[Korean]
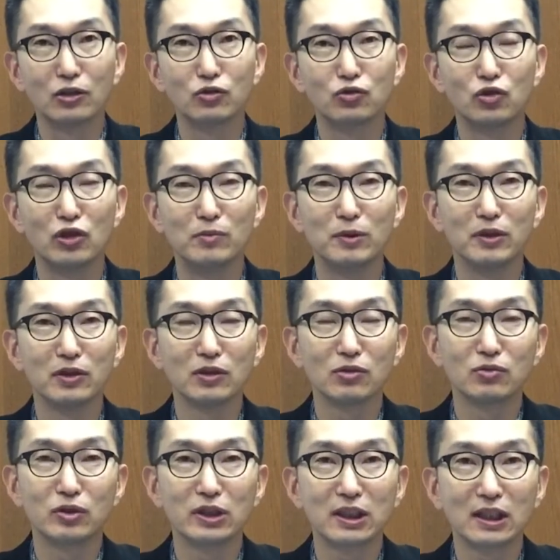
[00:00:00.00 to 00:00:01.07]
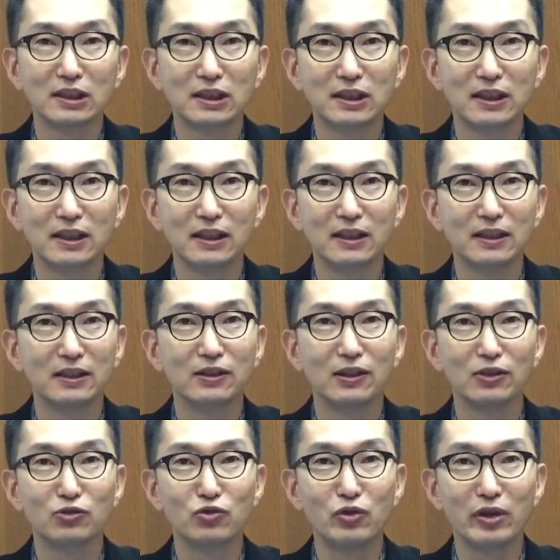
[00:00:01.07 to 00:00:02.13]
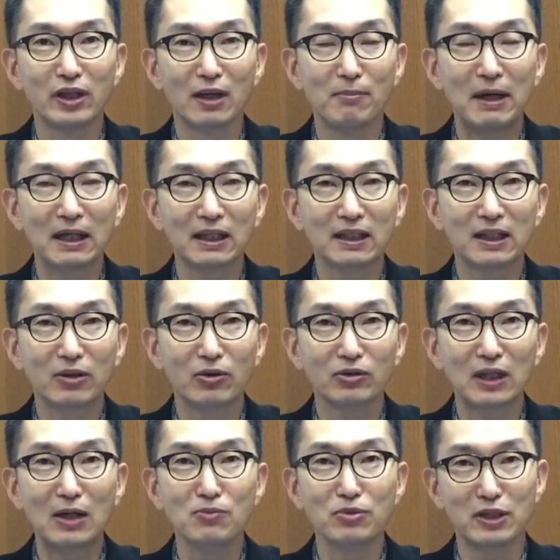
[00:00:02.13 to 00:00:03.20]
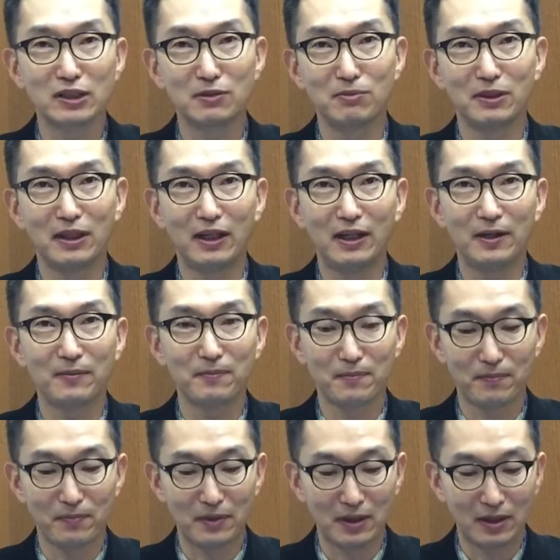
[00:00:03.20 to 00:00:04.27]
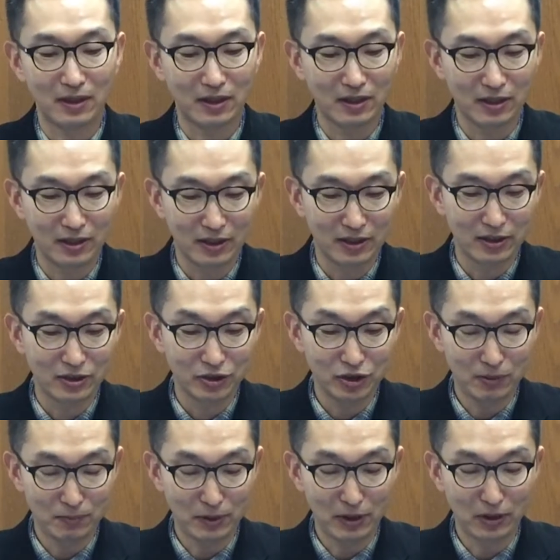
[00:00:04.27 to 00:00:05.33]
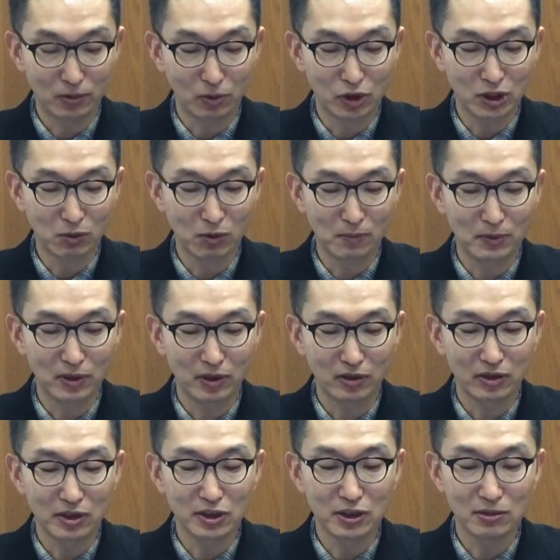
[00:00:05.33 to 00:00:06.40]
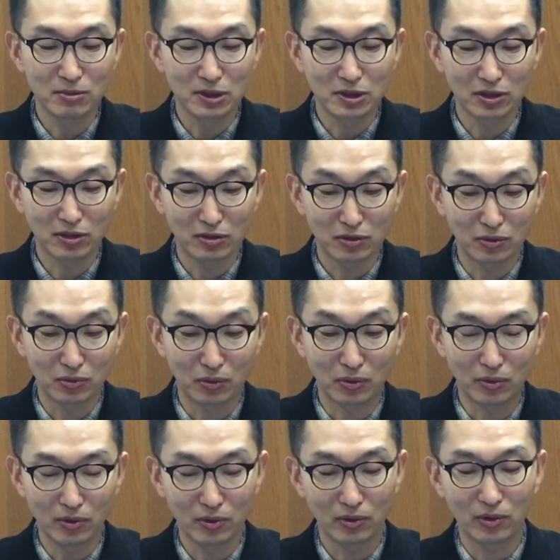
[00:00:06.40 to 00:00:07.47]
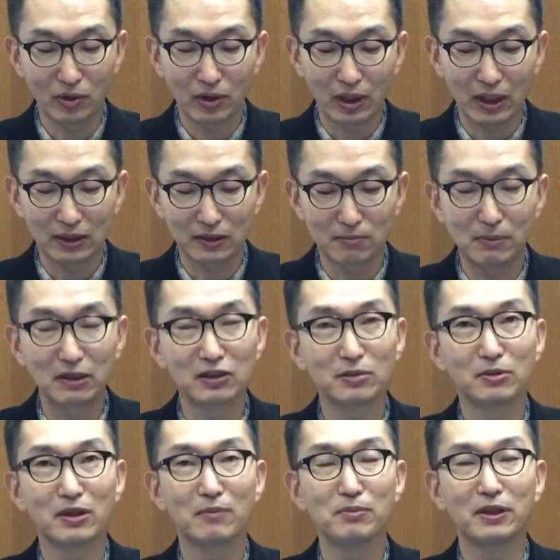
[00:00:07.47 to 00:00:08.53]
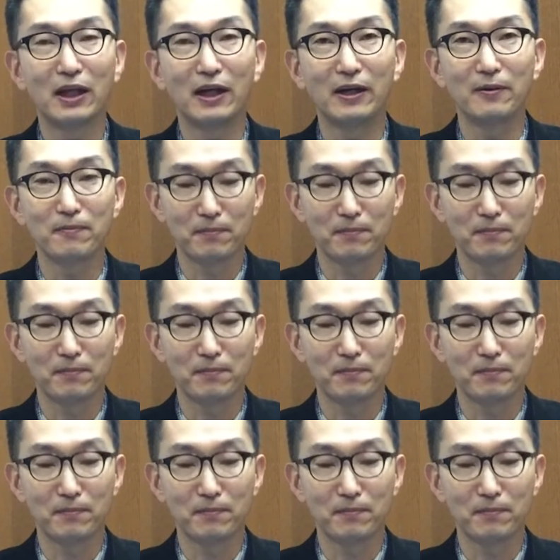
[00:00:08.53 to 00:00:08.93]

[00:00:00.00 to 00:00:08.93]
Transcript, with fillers: 주님은 우리 자신을 주님께 맡기라고 당부하십니다. 시편 55편 22절에서도 같은 말씀을 합니다.